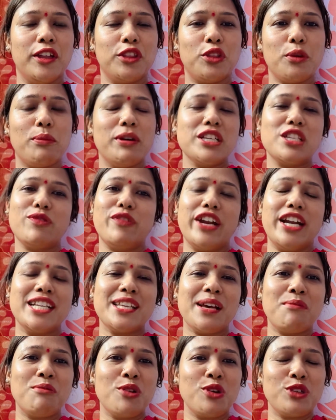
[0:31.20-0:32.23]
तो बस फ्रेंड्स
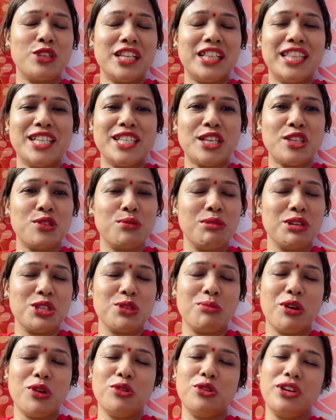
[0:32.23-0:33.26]
हम लोग जल्दी से सुबह
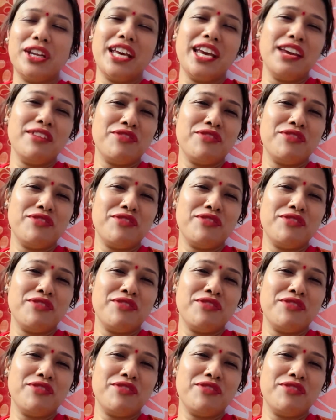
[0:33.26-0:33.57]
सुबह उठे